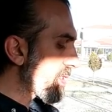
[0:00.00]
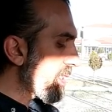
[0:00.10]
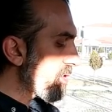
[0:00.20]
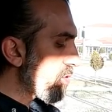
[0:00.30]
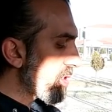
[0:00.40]

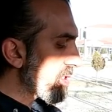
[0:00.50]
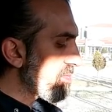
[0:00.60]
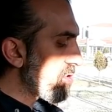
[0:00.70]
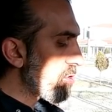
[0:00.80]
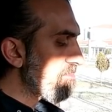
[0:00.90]
sen de
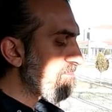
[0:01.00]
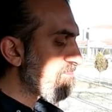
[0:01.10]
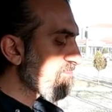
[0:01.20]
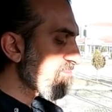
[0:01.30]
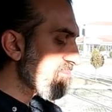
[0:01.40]
öylesin biliyorum.
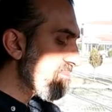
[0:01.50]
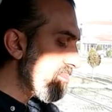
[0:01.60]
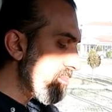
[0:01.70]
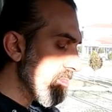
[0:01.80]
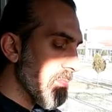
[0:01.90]

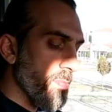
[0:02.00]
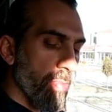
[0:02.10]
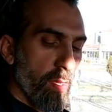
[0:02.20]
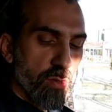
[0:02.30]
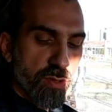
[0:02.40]

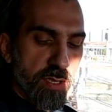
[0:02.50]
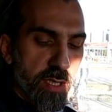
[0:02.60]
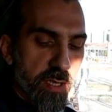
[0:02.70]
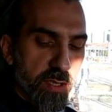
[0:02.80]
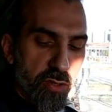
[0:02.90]
O
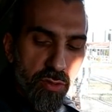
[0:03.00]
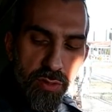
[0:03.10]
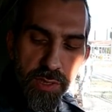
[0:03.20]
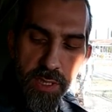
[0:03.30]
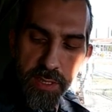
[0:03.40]
yüzden
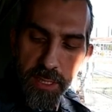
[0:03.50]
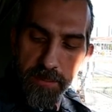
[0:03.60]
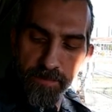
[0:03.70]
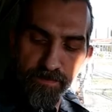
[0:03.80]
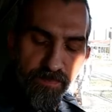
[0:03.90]
anlaşıyoruz zaten.
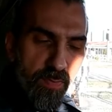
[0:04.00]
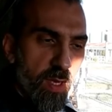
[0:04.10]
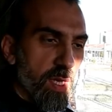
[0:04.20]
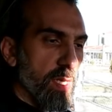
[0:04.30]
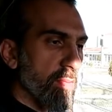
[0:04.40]

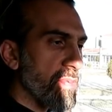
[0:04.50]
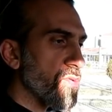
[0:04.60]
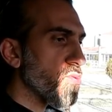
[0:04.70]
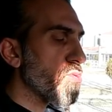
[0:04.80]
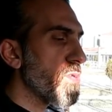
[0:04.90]

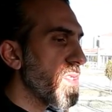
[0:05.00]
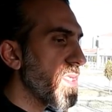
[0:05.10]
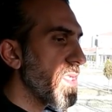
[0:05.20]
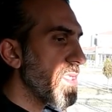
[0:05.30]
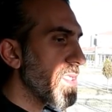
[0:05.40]
Biz okumayı
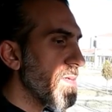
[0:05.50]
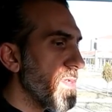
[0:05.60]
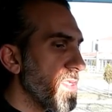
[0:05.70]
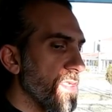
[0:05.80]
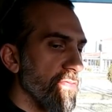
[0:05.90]
değil,
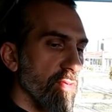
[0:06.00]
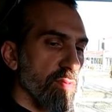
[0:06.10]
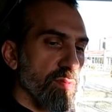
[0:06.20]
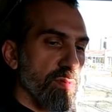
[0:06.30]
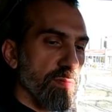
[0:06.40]
izlemeyi
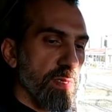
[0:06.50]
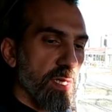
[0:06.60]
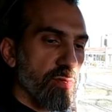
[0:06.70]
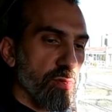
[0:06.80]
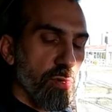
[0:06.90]
seviyoruz.
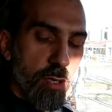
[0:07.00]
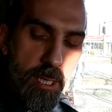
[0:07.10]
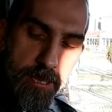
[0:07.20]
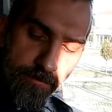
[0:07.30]
Daha çok öyle.